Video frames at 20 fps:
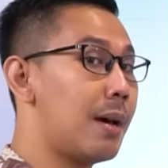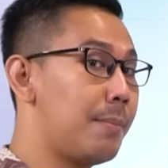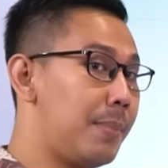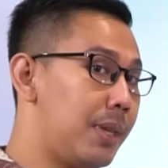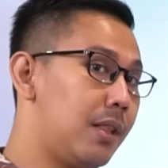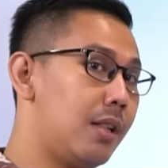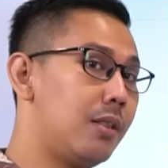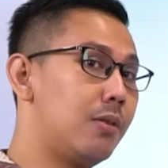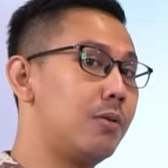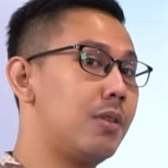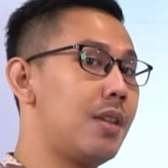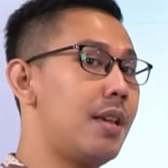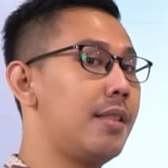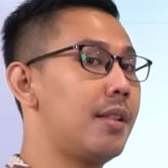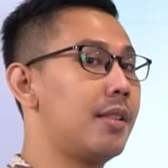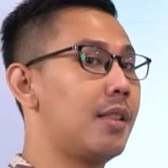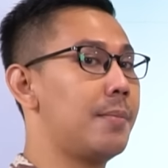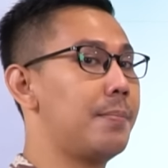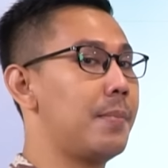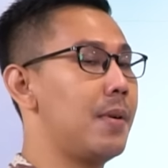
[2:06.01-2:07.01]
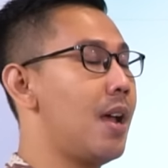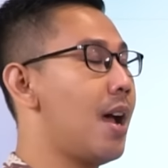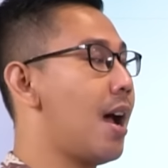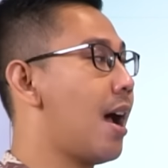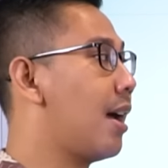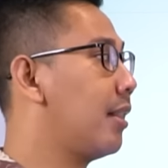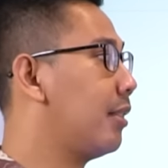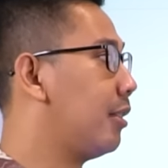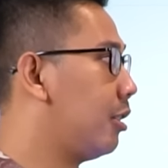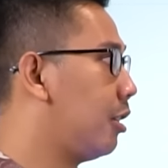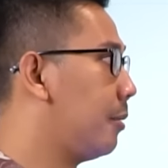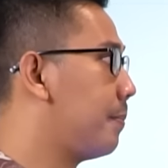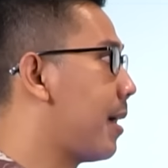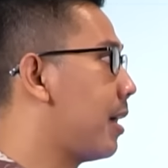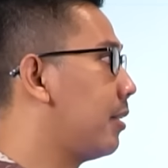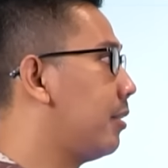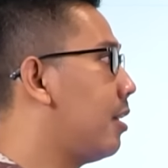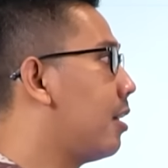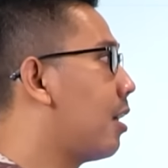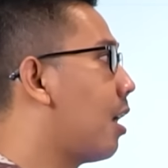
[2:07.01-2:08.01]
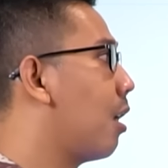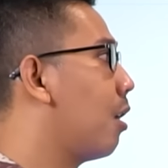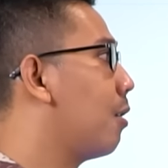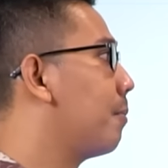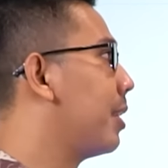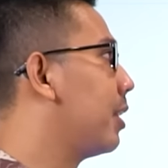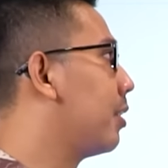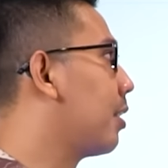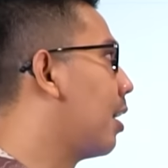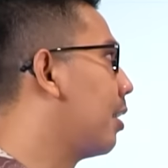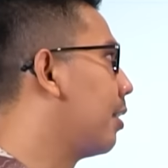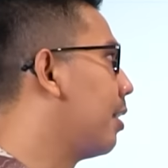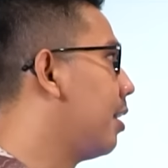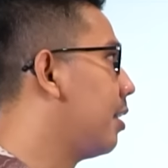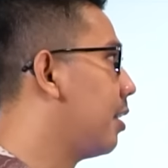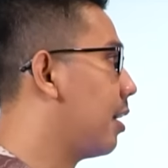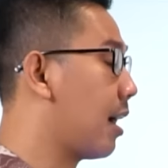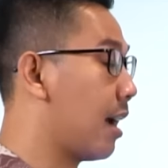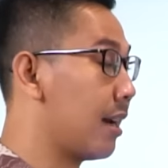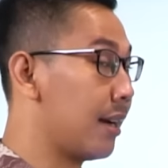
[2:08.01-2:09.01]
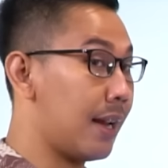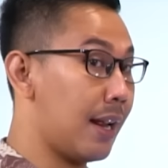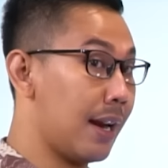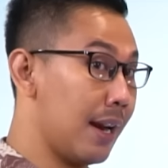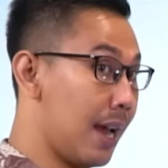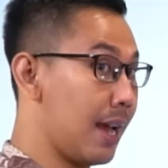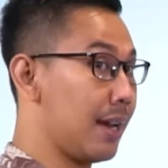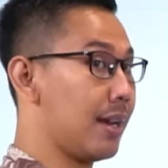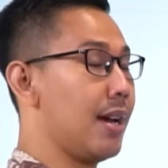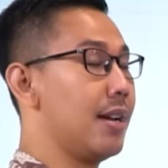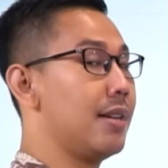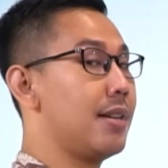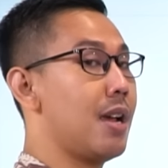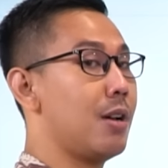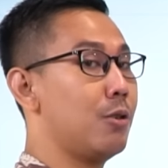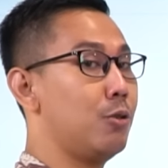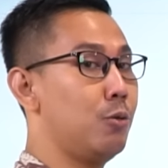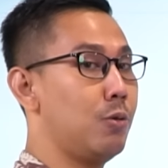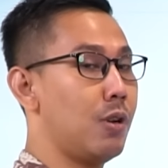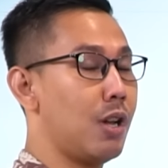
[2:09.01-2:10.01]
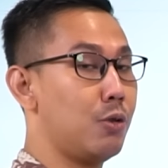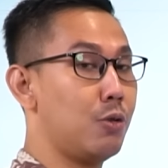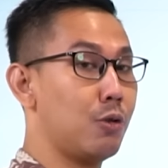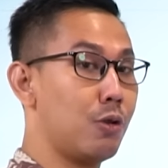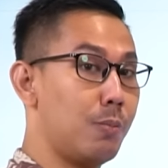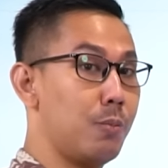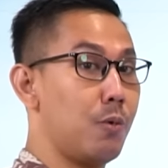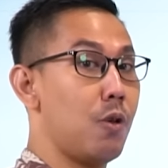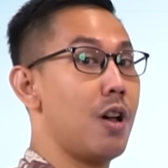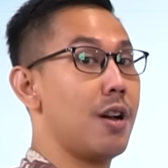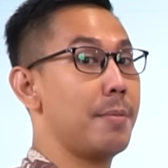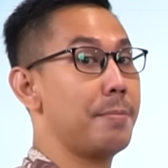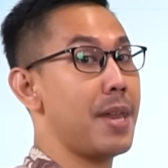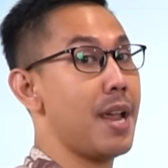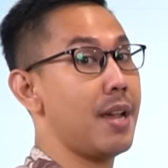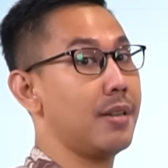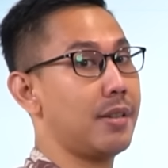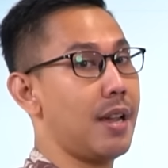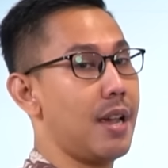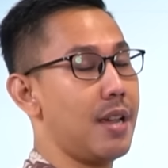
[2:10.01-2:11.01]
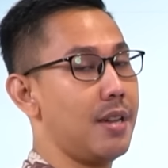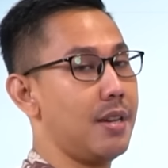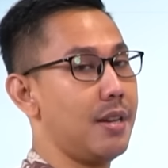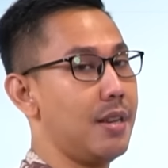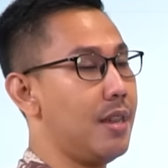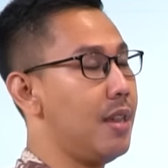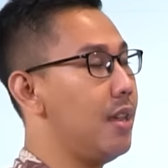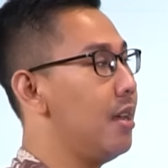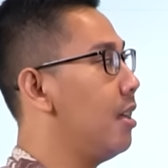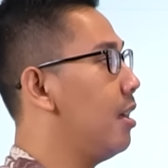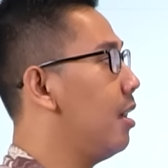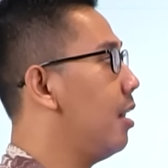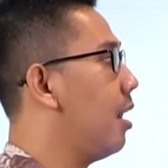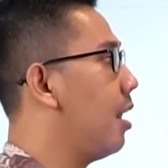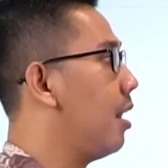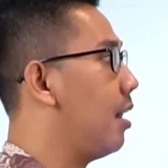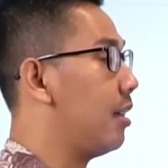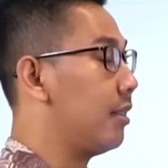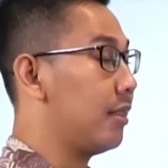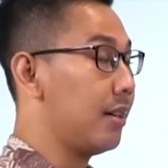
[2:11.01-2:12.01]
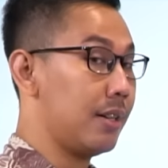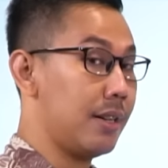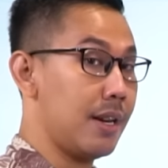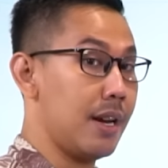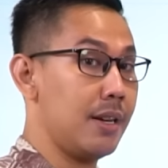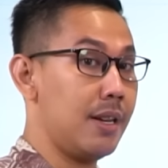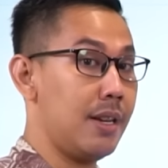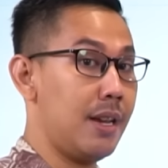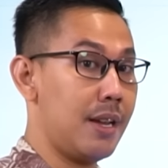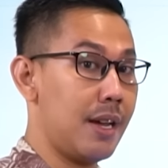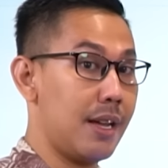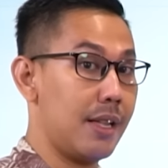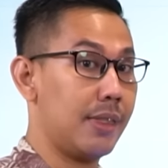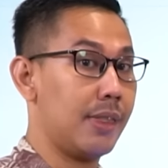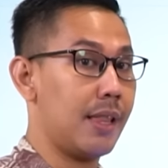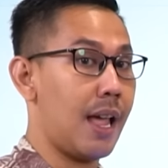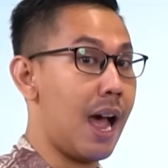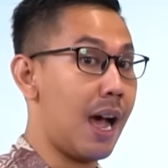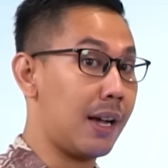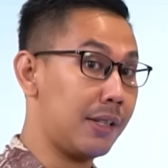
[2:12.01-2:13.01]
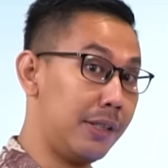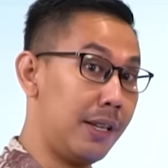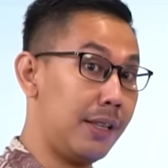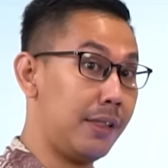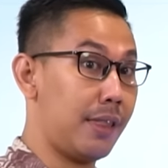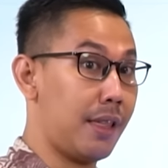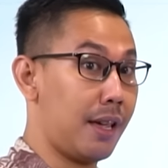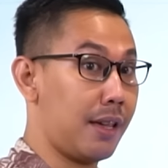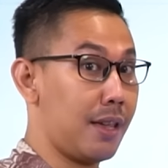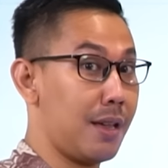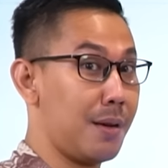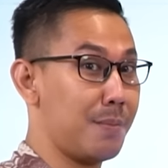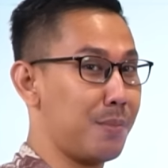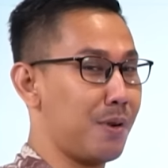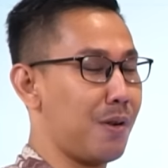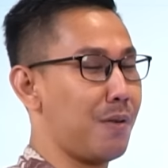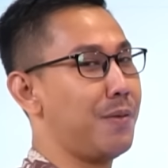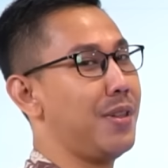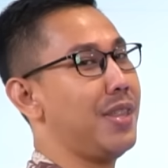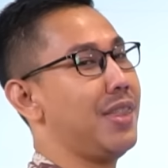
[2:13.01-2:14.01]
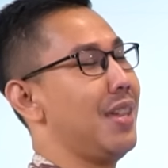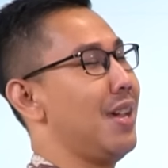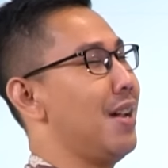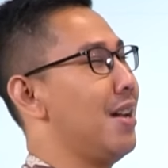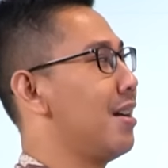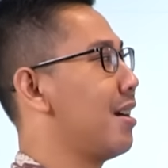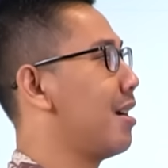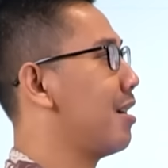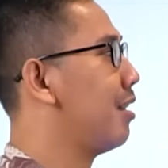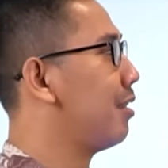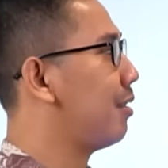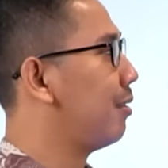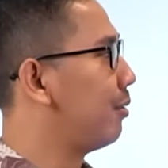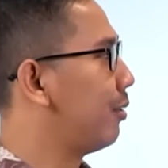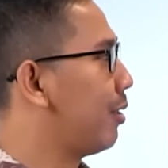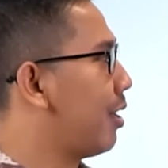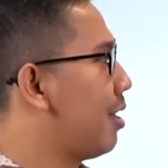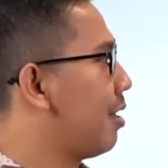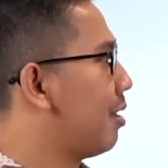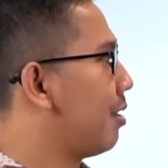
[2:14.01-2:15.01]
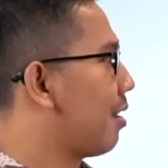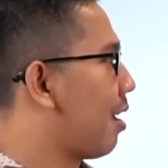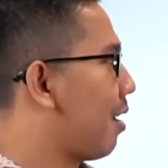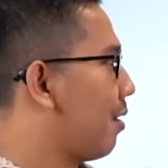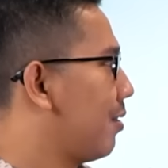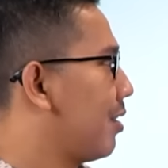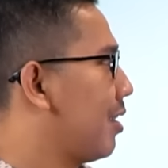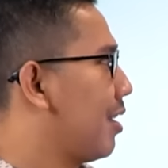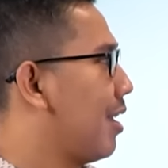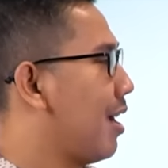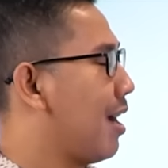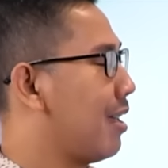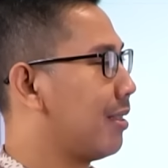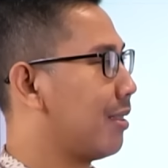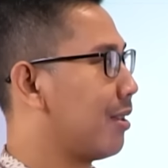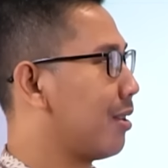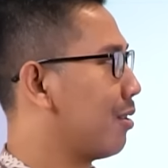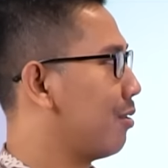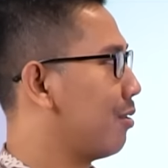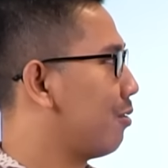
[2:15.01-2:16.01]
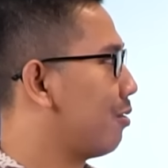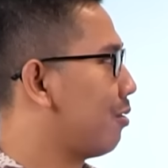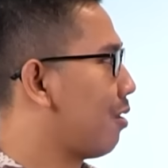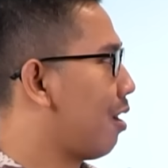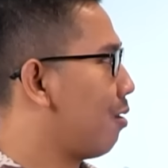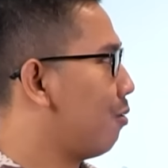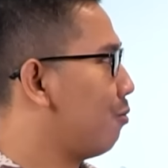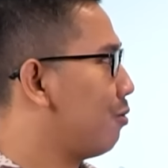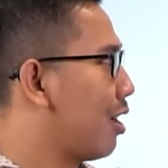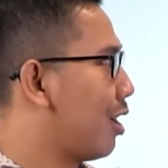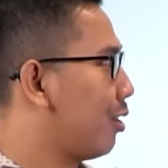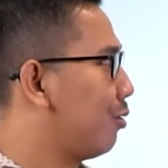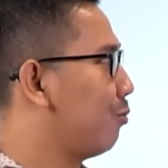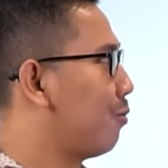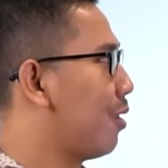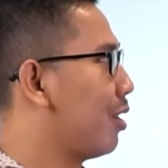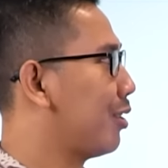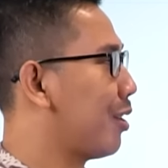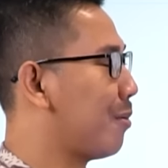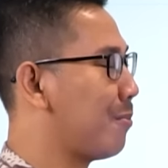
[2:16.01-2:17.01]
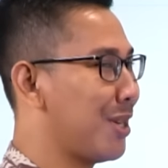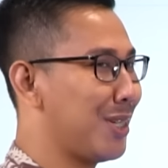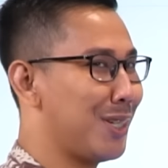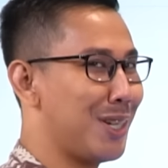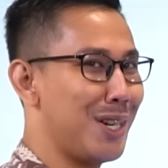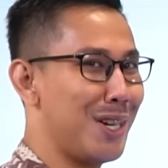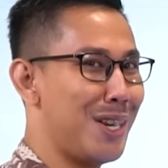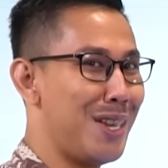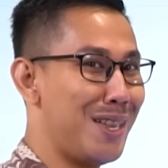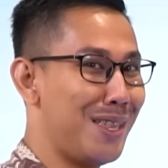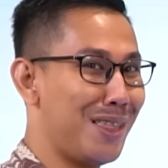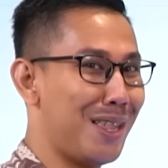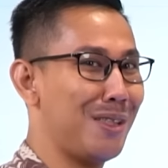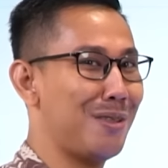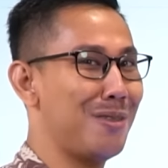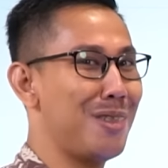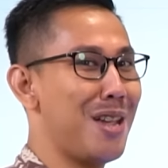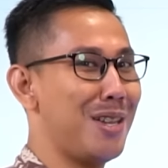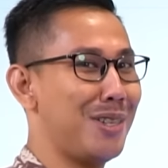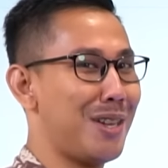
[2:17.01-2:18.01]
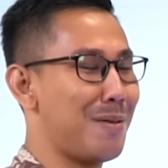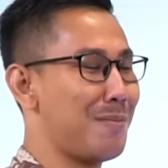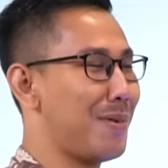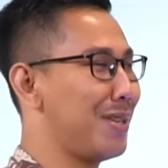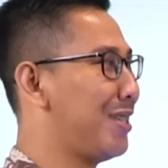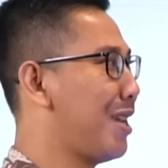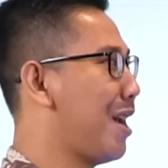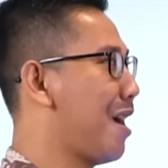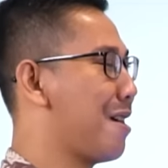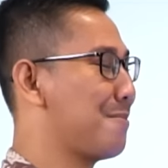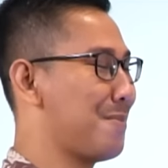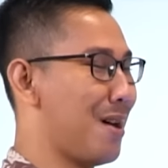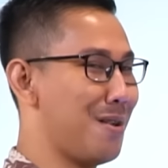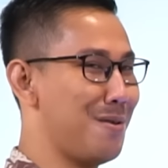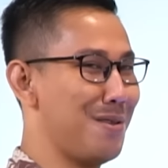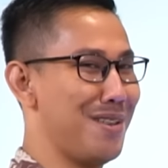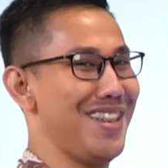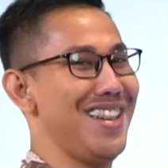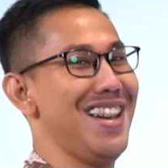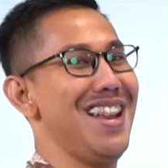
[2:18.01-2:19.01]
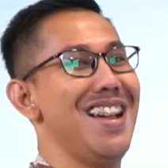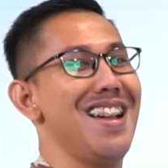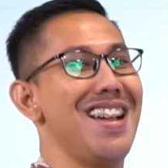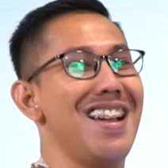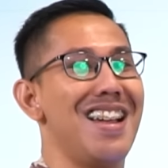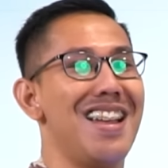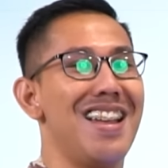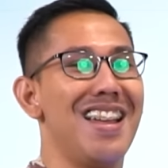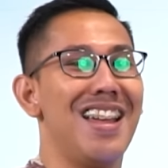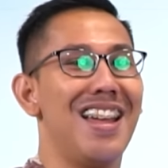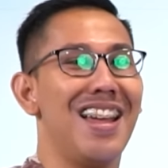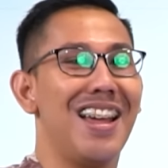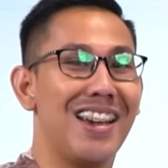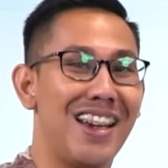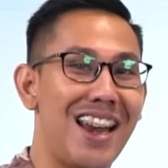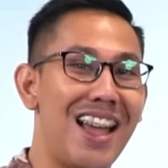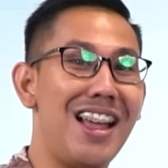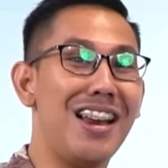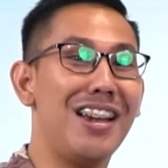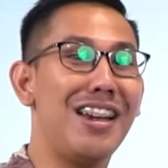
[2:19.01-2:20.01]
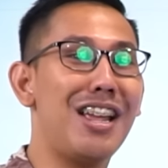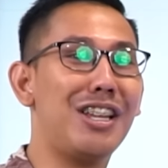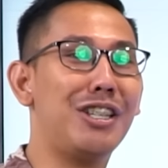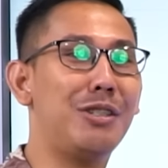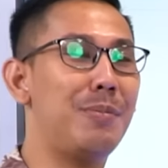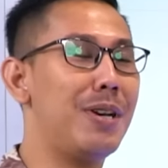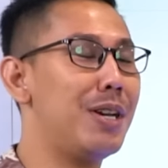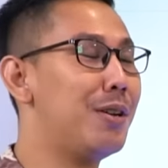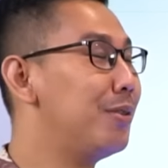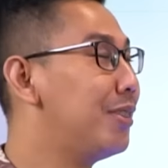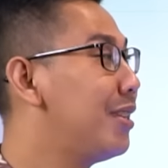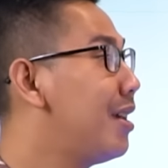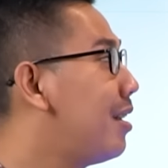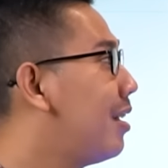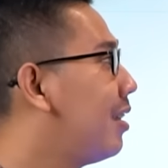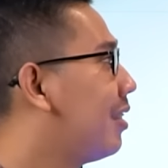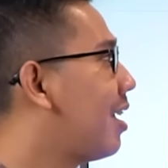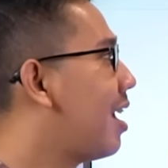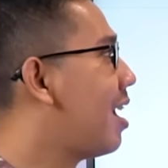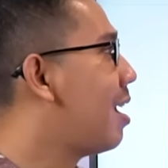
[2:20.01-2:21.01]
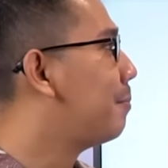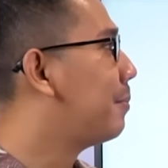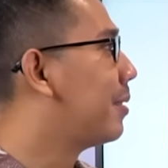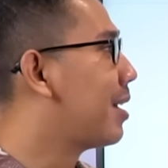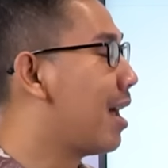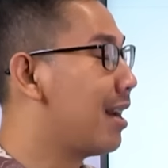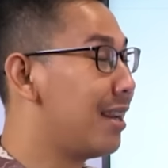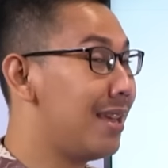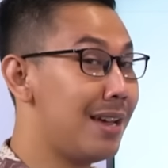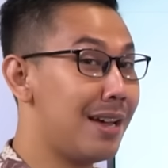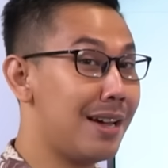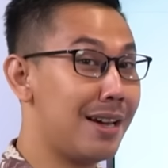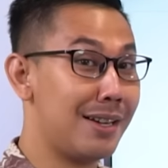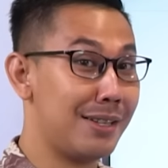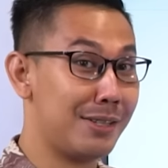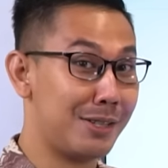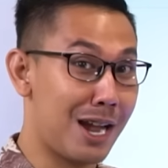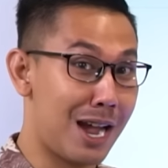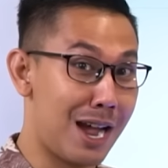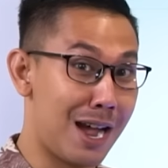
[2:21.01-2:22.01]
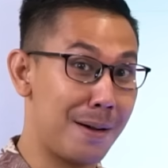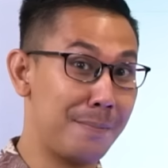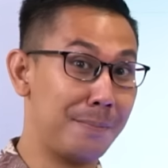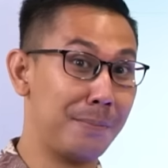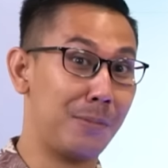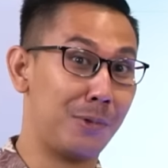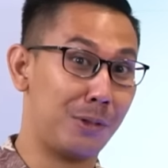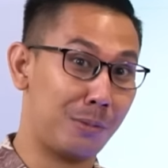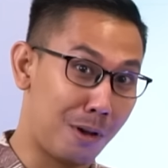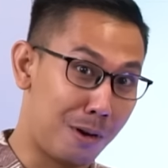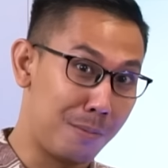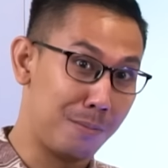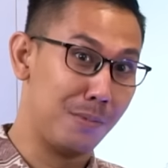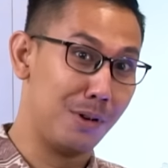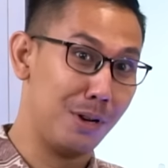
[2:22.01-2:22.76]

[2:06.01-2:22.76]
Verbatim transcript: Tapi tentunya tetap antisipasi kalau misalnya dengan kenaikan yang sudah cukup luar biasa ini uh, terjadi aksi taking profit ya, karena tentunya kalau dilihat kalau udah cuan sampai segini tentunya siapa sih yang nggak mau nah nah next berikutnya kita beralih ke saham top